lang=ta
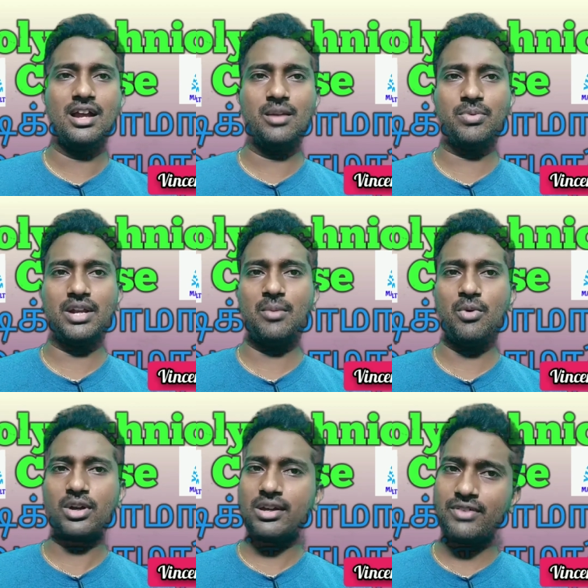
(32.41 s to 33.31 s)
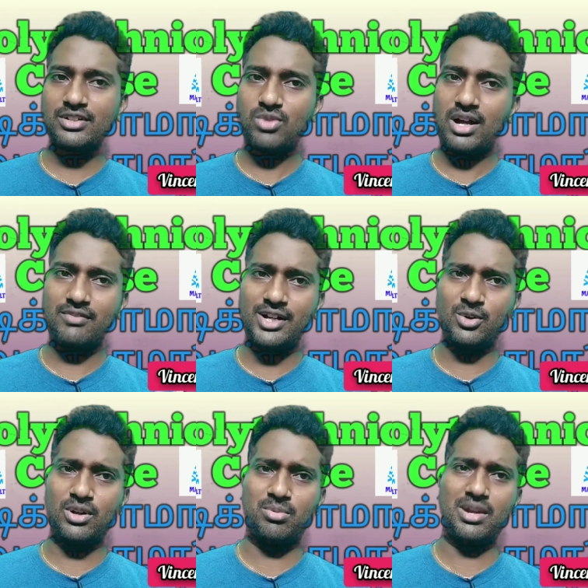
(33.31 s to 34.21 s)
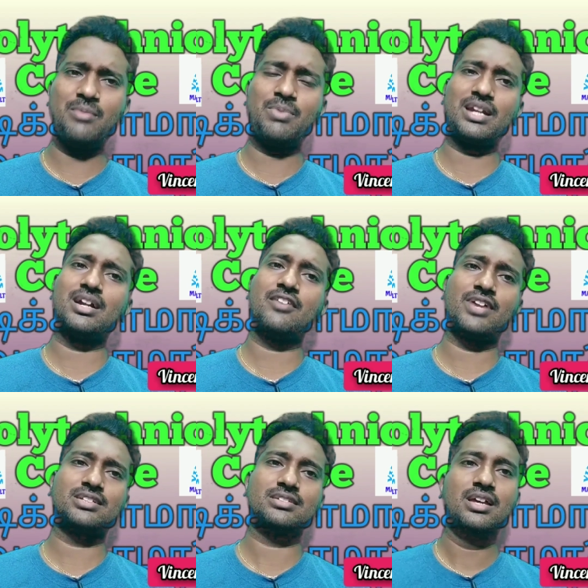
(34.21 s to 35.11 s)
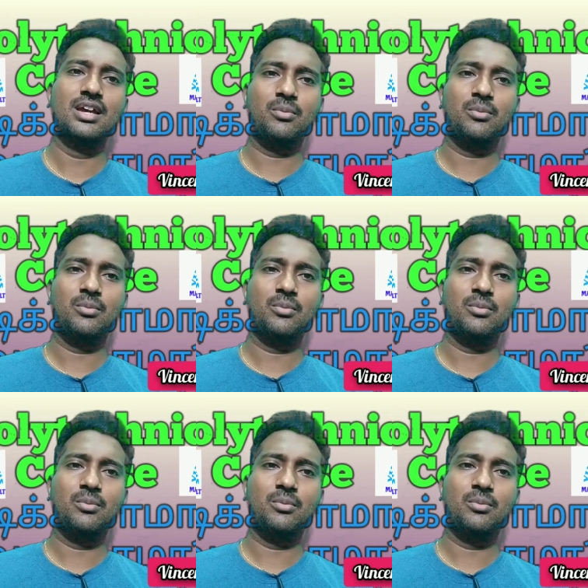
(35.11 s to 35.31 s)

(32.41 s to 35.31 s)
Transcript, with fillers: ஹெல்ப் பண்ணலாம் ஓகே ஃப்ரெண்ட்ஸ் வாங்க வீடியோக்குள்ளே போகலாம் இப்போ என்னடா ஃப்ரெண்ட்ஸ்